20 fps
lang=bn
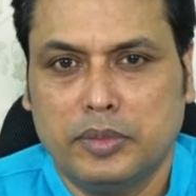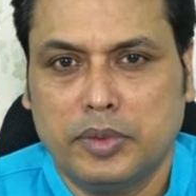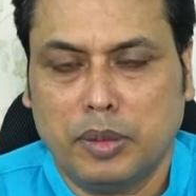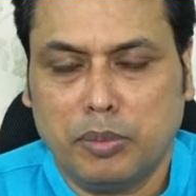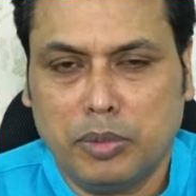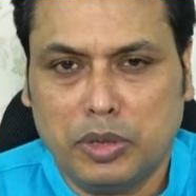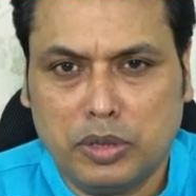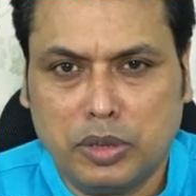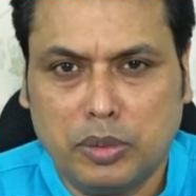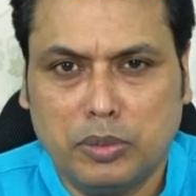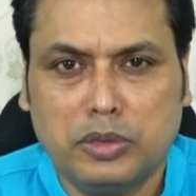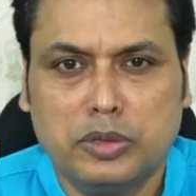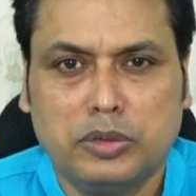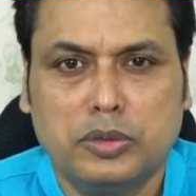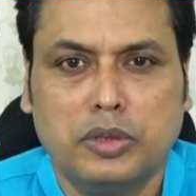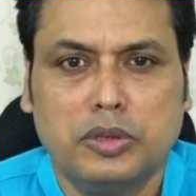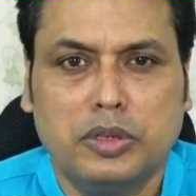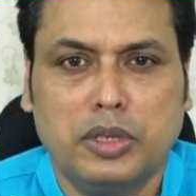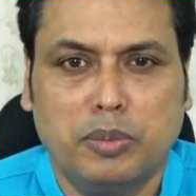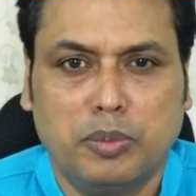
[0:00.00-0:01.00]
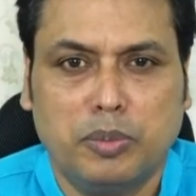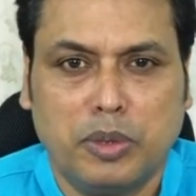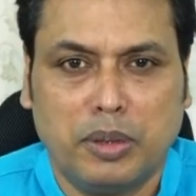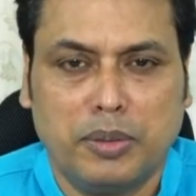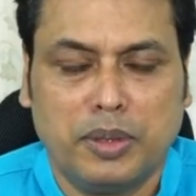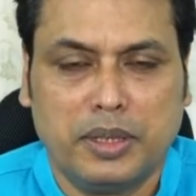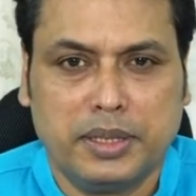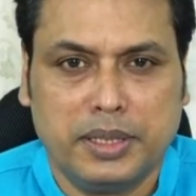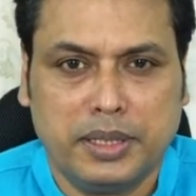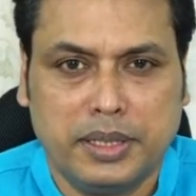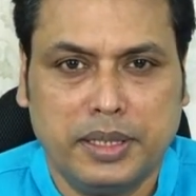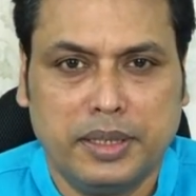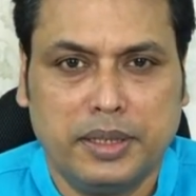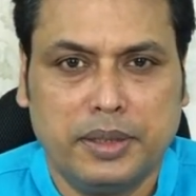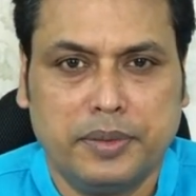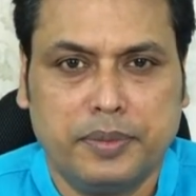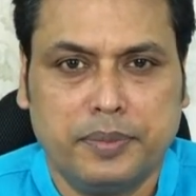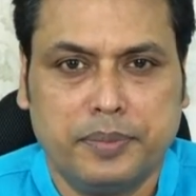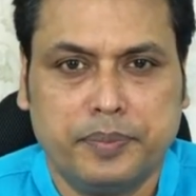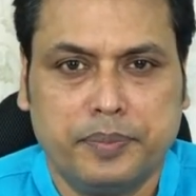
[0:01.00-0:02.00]
আমি সমস্ত ত্রিপুরাবাসীকে
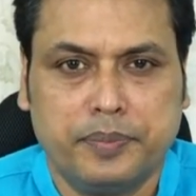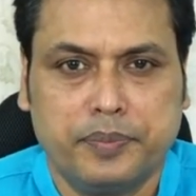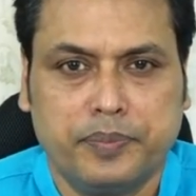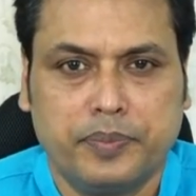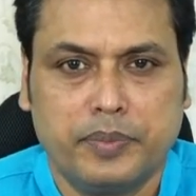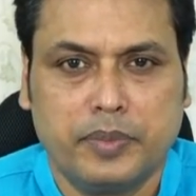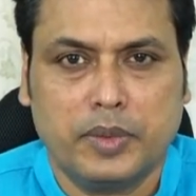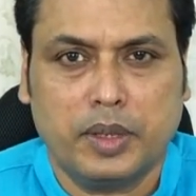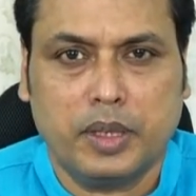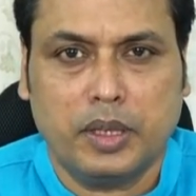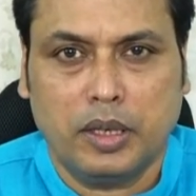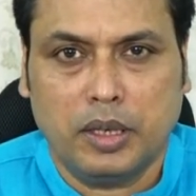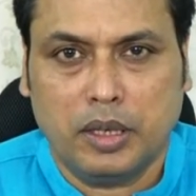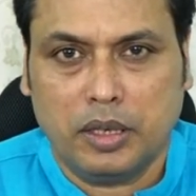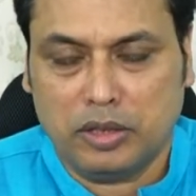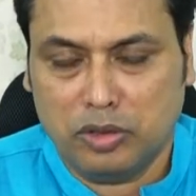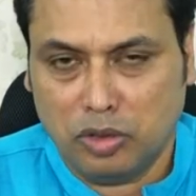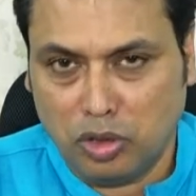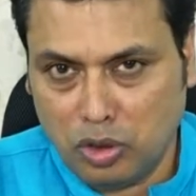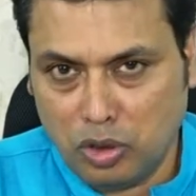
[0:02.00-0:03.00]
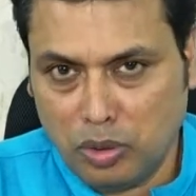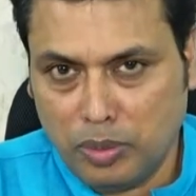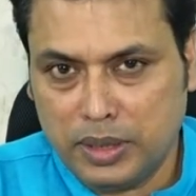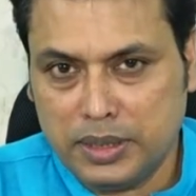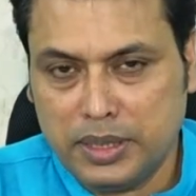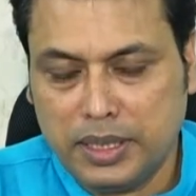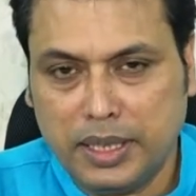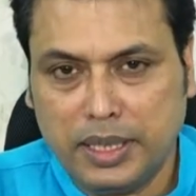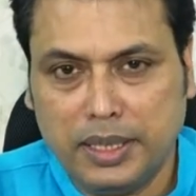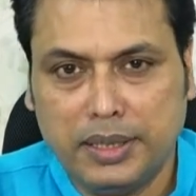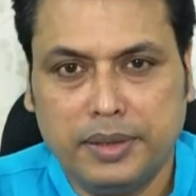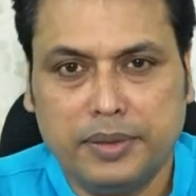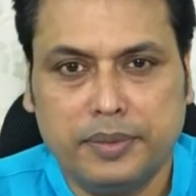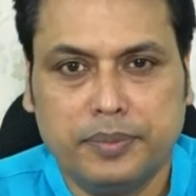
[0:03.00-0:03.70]
ধন্যবাদ জানাই